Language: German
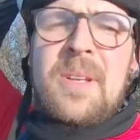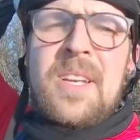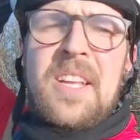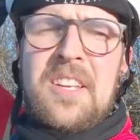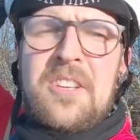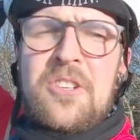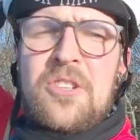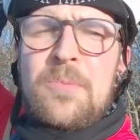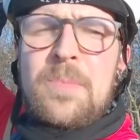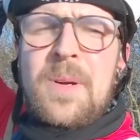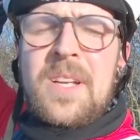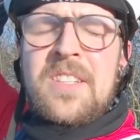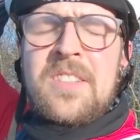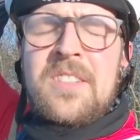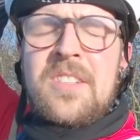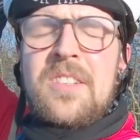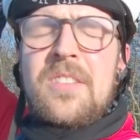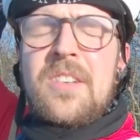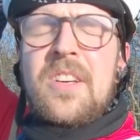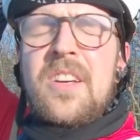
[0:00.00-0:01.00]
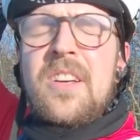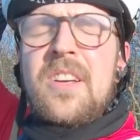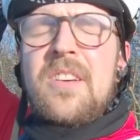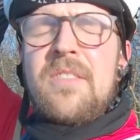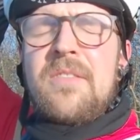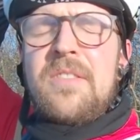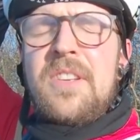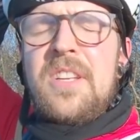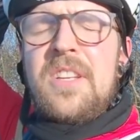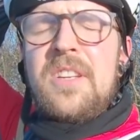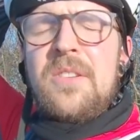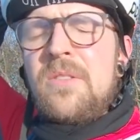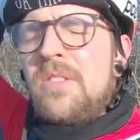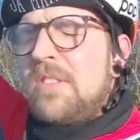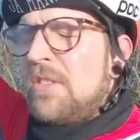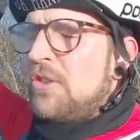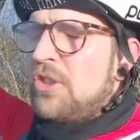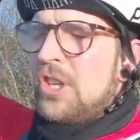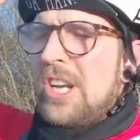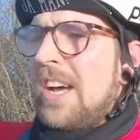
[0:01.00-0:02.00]
Bin echt gespannt, äh, wie
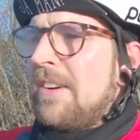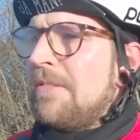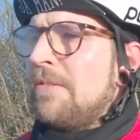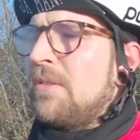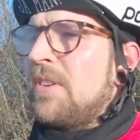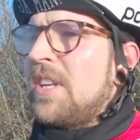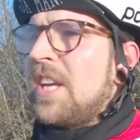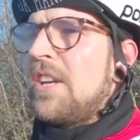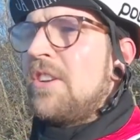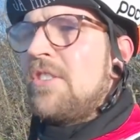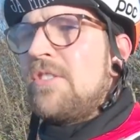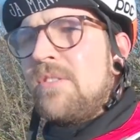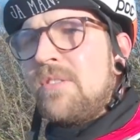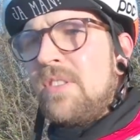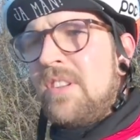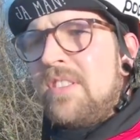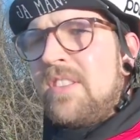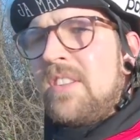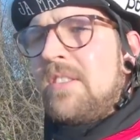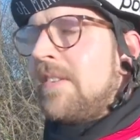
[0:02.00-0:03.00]
unsere Schlaflocation so ist.